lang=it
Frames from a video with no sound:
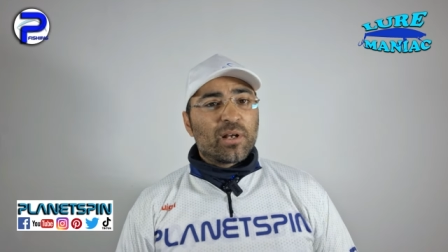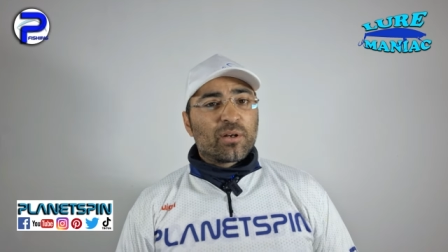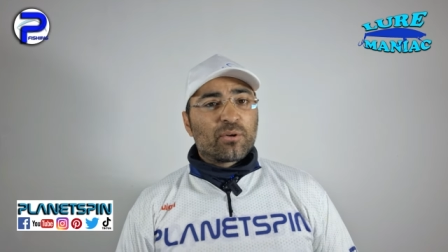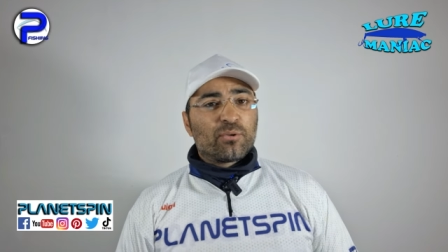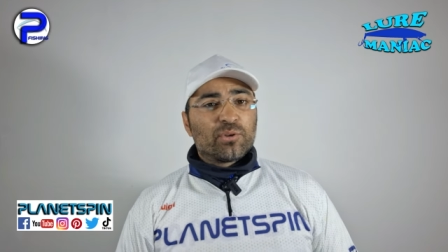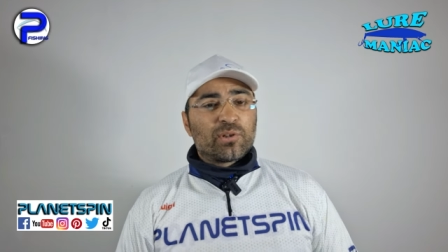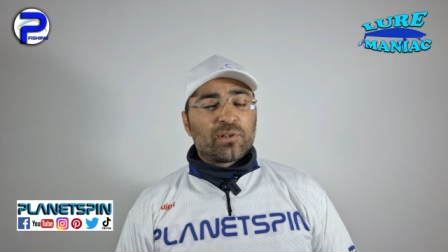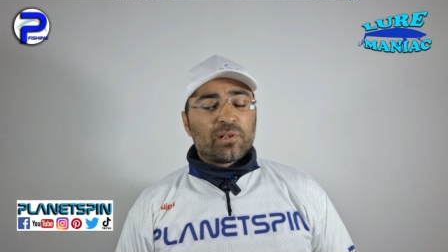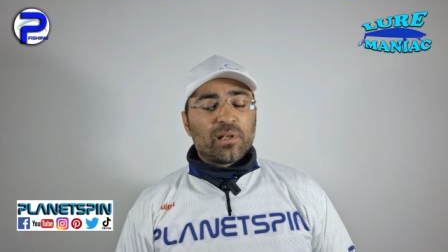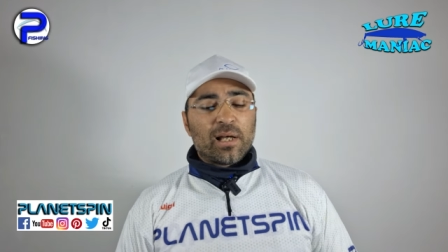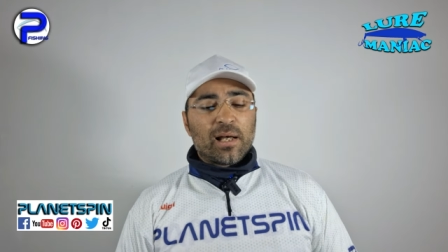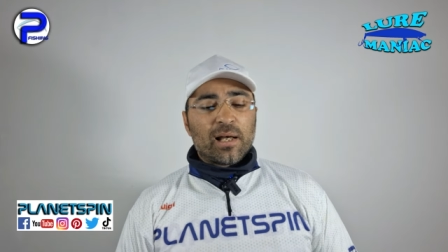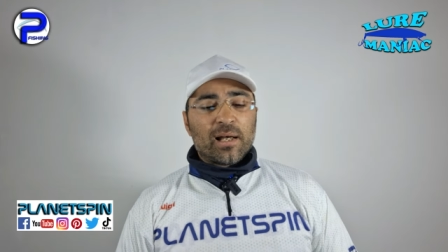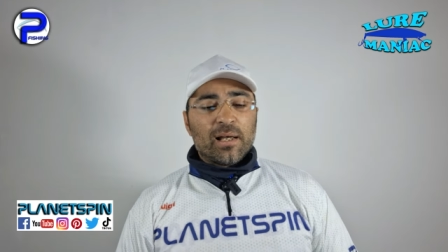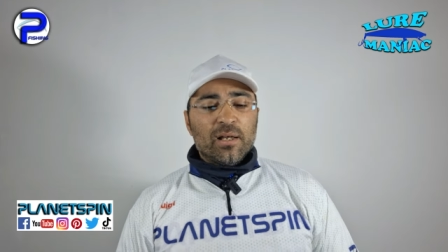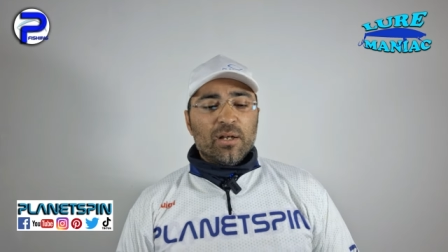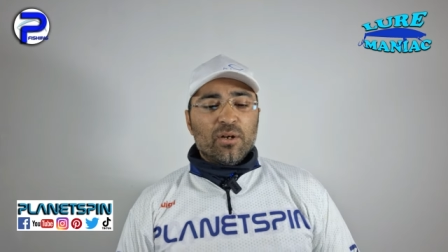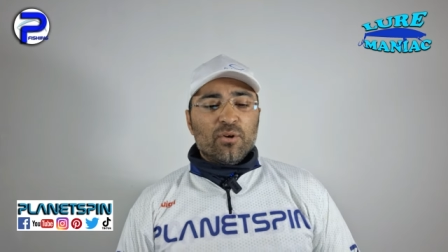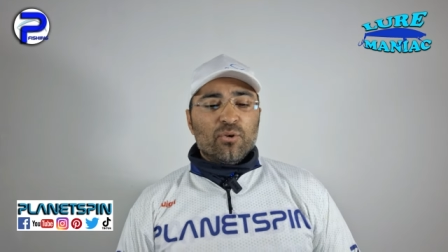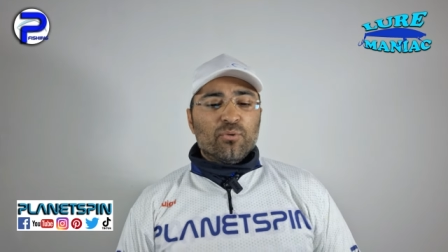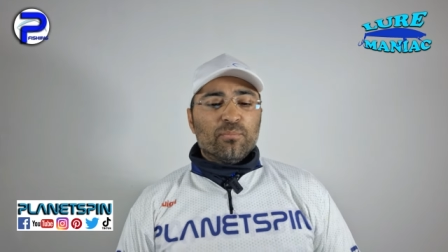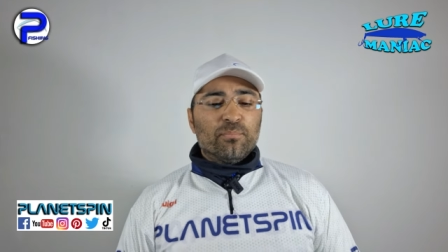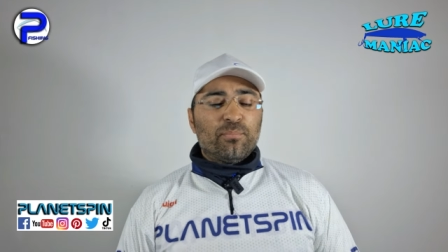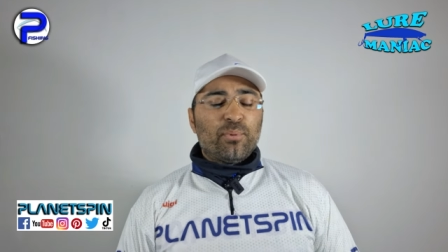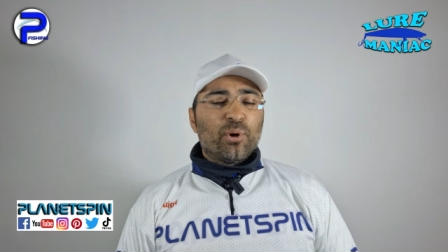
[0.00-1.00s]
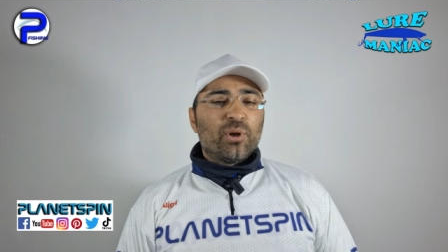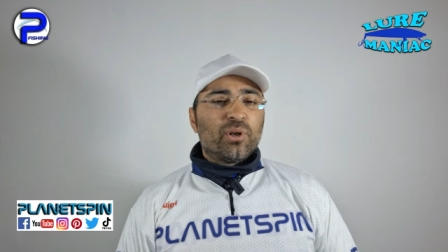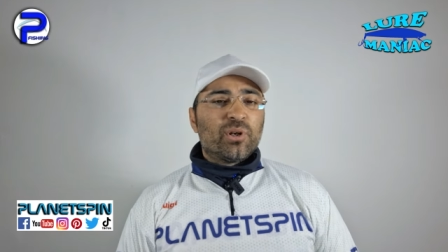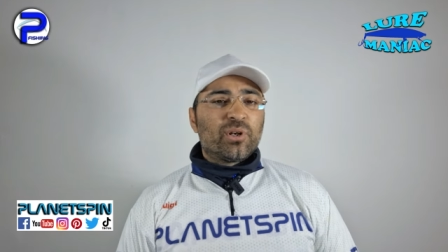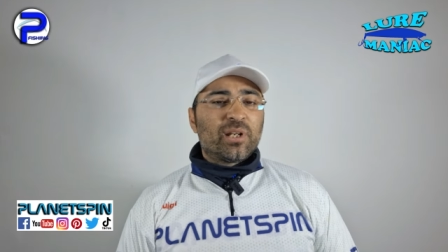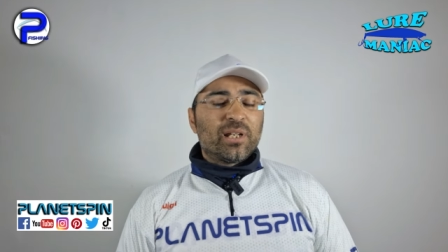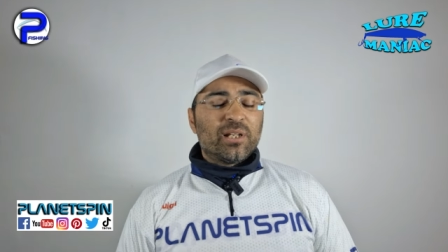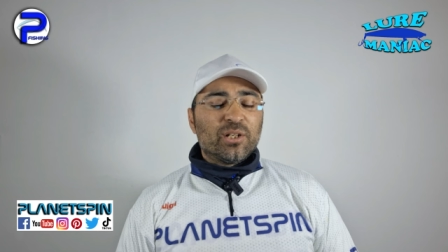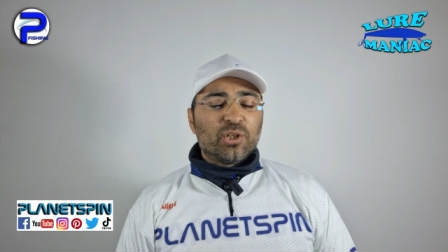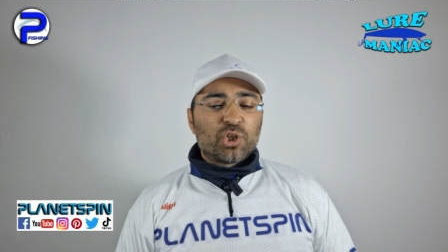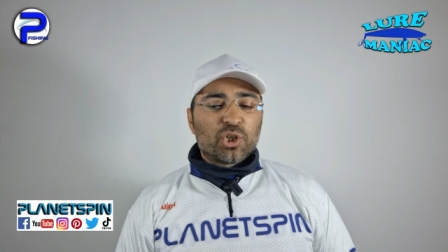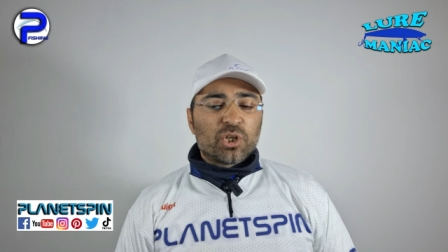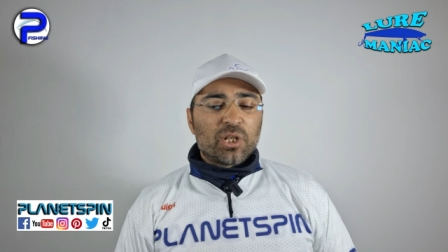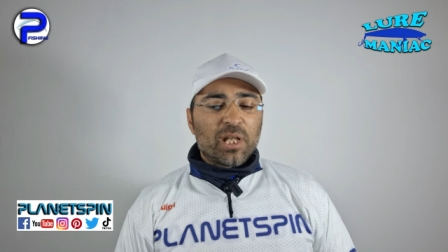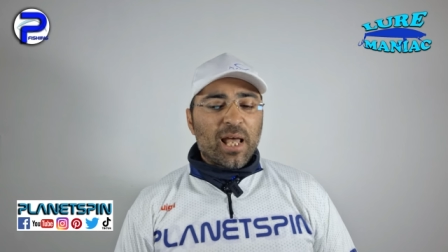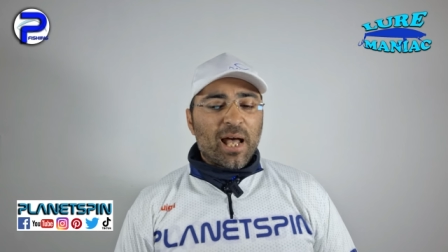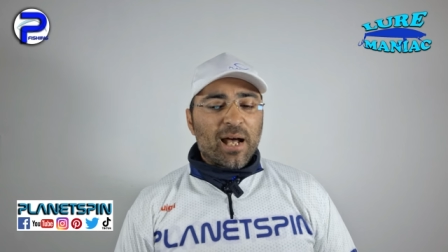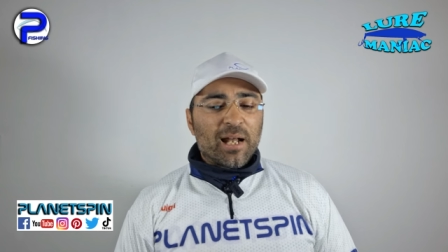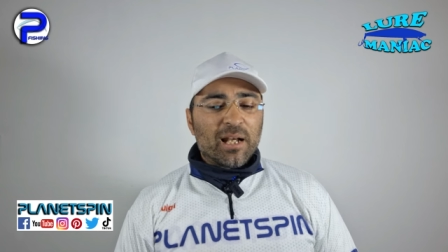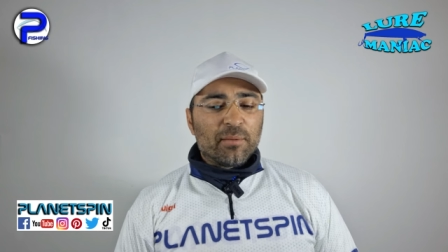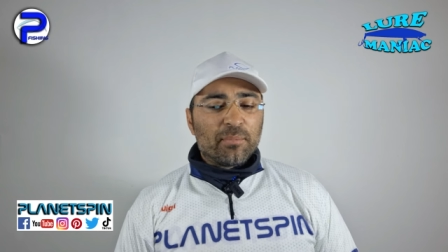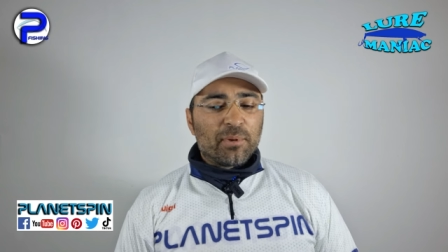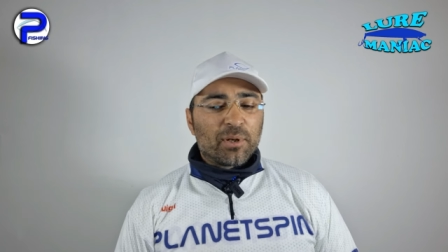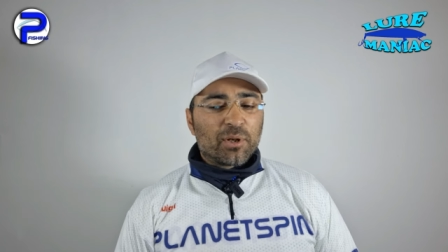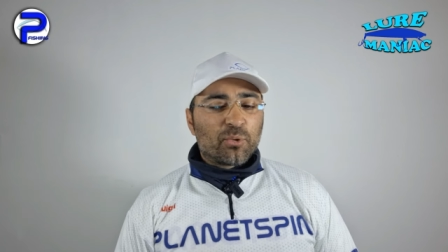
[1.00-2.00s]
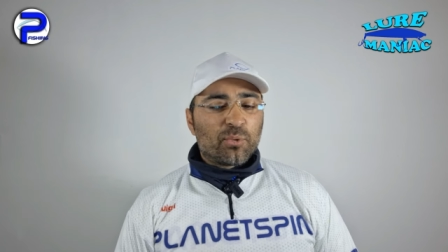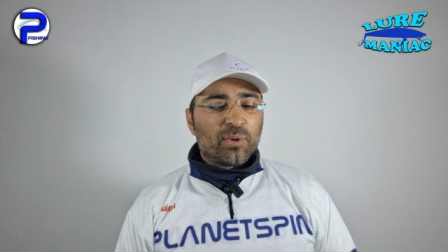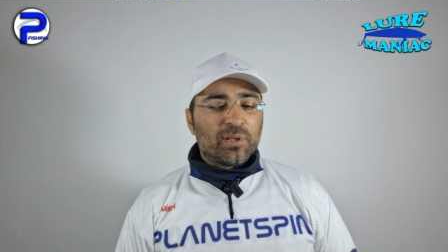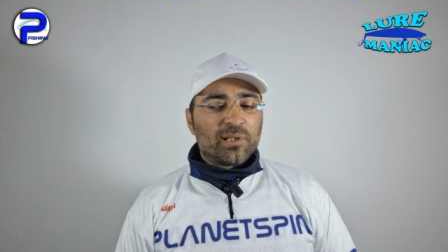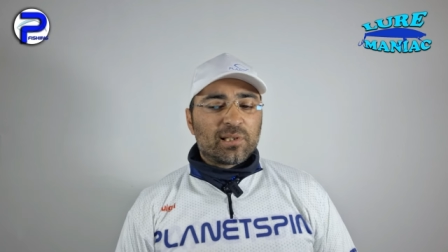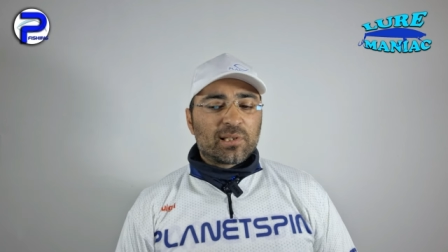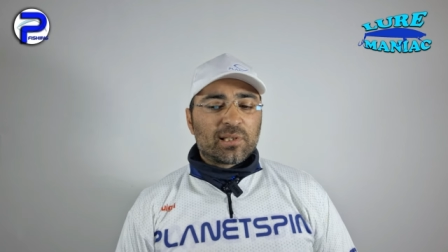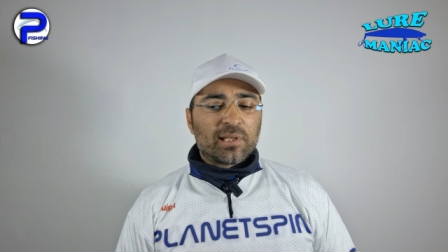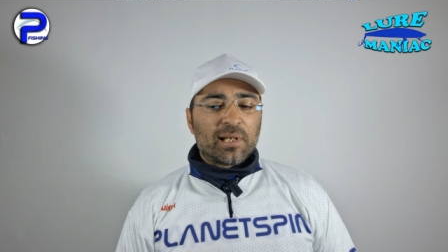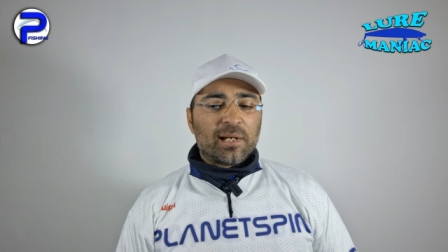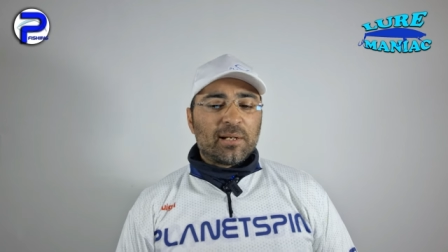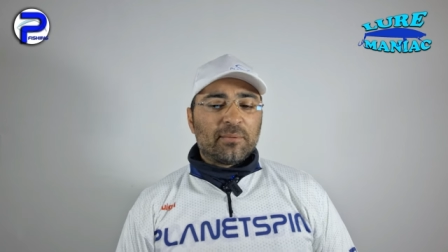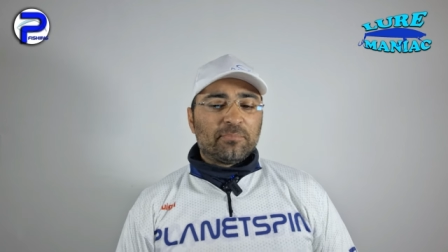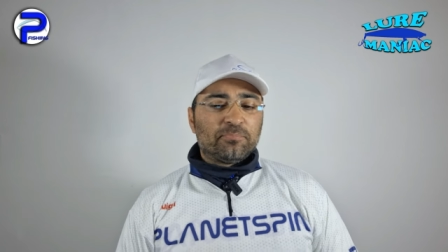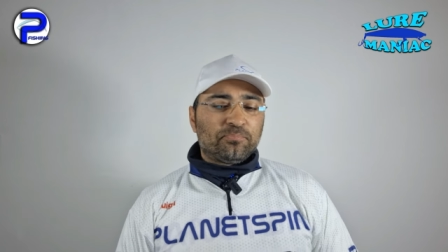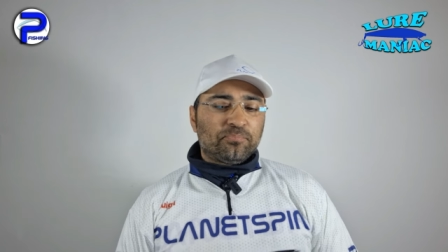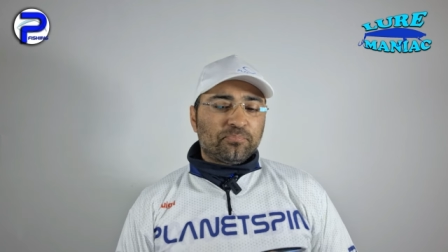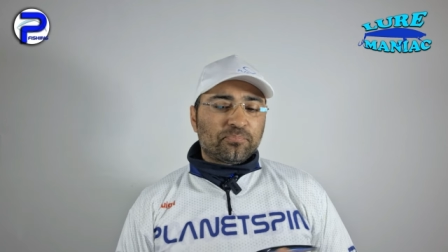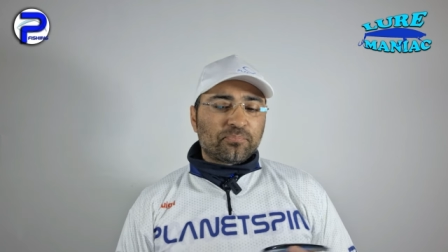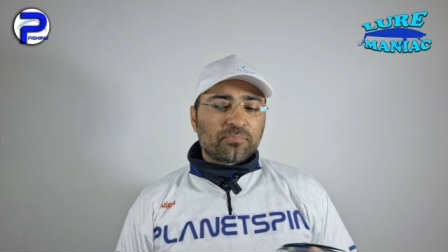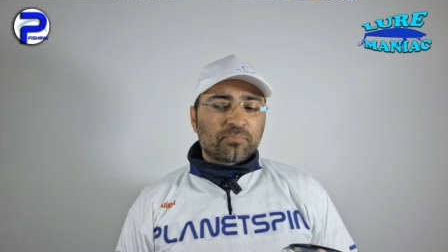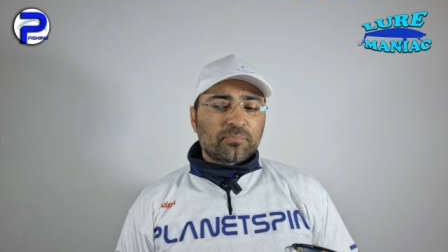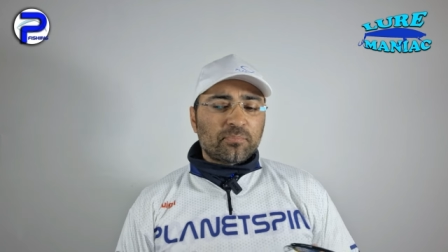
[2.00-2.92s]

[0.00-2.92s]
ecco sia un po' il range ideale per questa